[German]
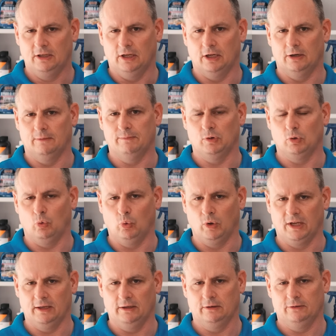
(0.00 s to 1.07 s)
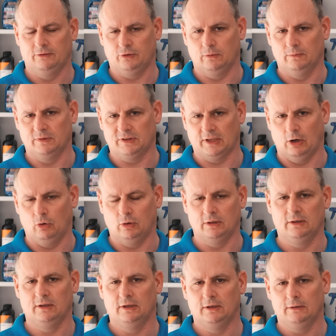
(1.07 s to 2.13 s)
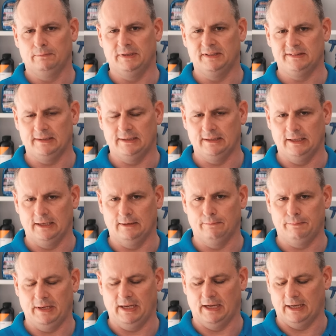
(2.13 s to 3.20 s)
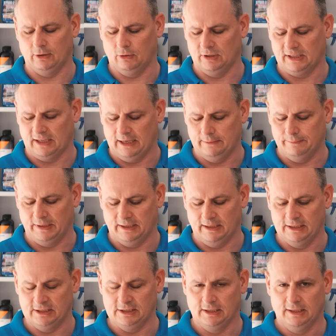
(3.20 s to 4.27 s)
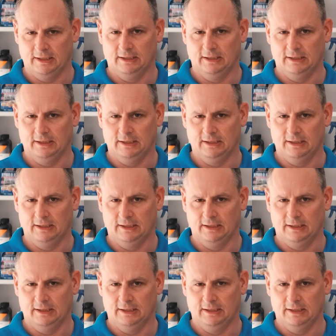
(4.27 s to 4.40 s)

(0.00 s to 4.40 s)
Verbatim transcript: ähm, oder vom sauren bis in den pH-neutralen Bereich.